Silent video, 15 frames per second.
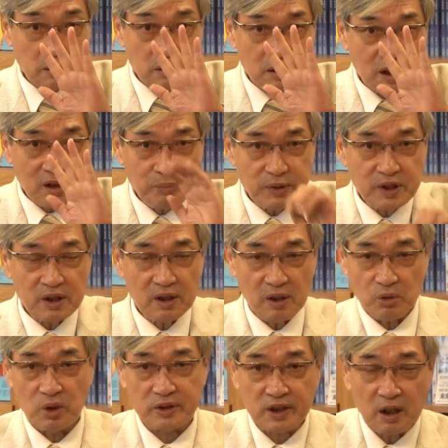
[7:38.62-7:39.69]
这个不是那
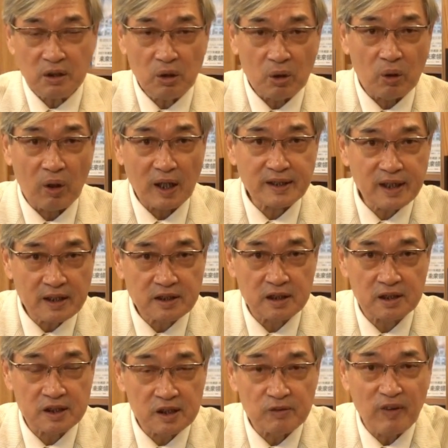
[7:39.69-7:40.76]
我张友华在这
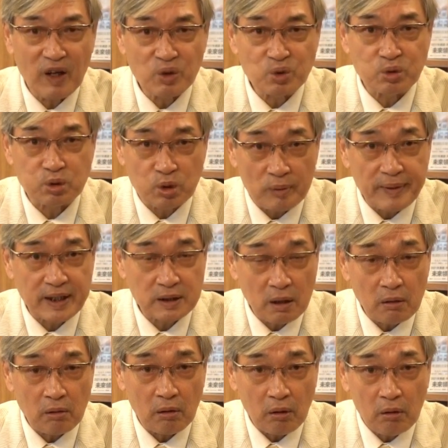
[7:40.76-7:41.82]
个地方胡说八道
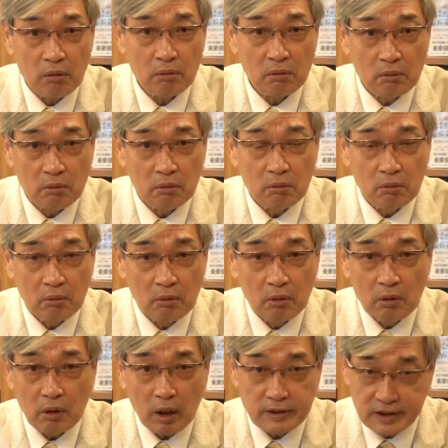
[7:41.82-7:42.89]
哦，
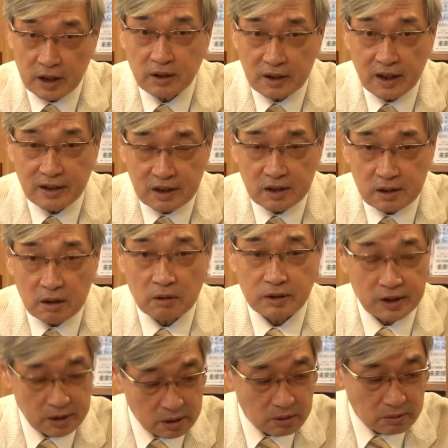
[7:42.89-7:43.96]
哦，真正是有
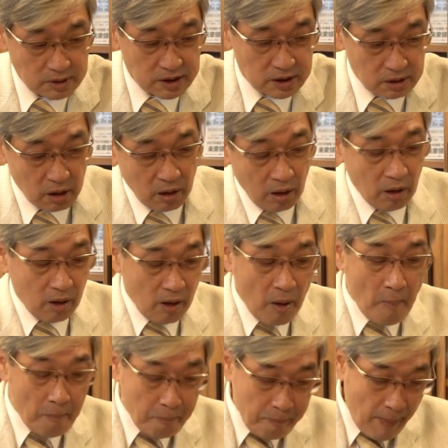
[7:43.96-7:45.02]
这个东西哦，
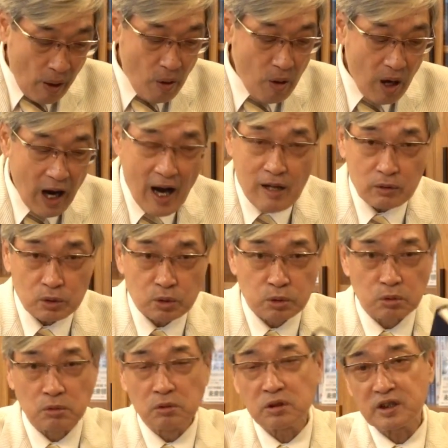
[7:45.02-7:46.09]
包含
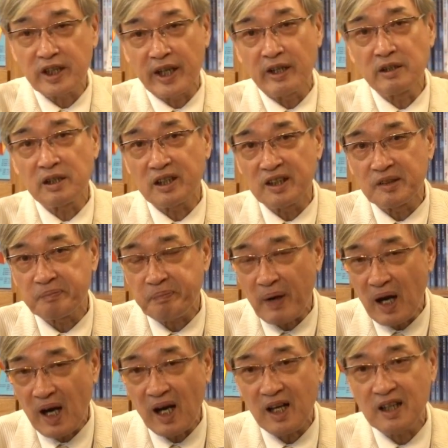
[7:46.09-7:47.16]
胡琏的
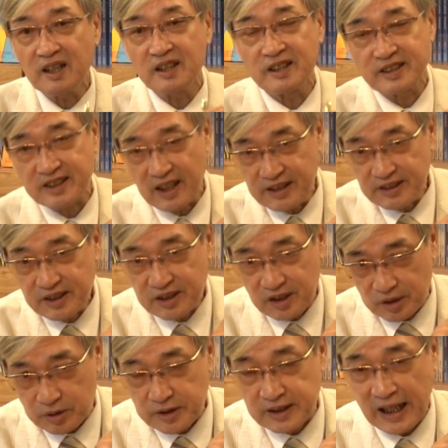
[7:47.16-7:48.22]
八二三
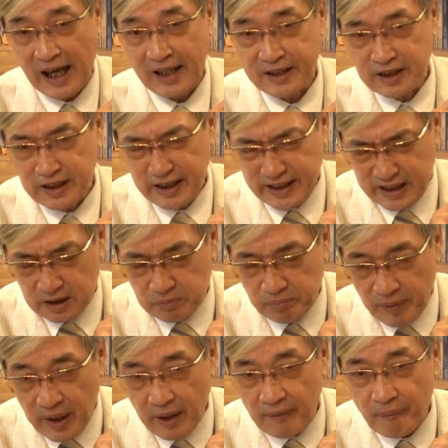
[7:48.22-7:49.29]
手札里
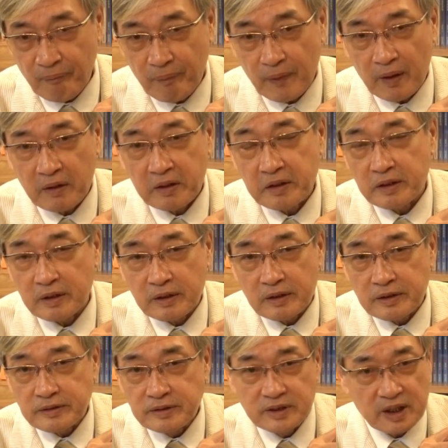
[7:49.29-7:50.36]
面，
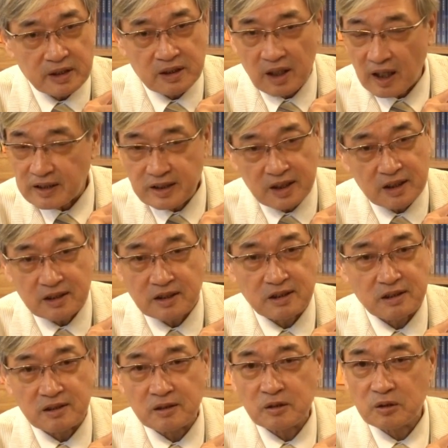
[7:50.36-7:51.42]
你蒋介
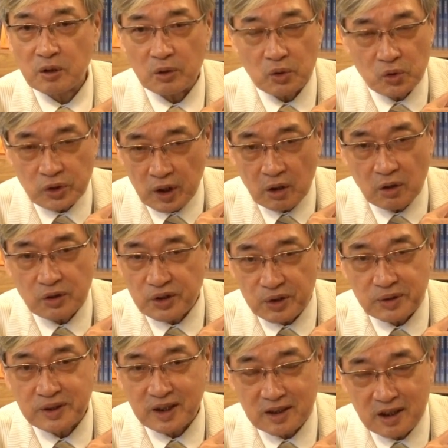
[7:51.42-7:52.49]
石都要
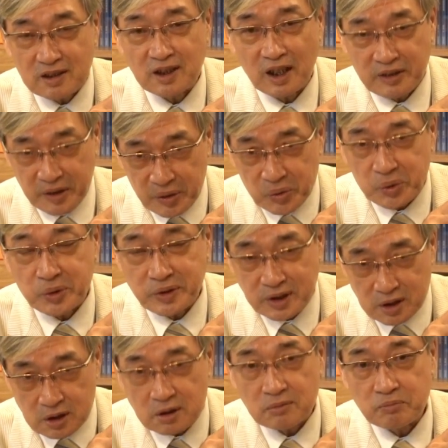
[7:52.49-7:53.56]
求这些将领殉职。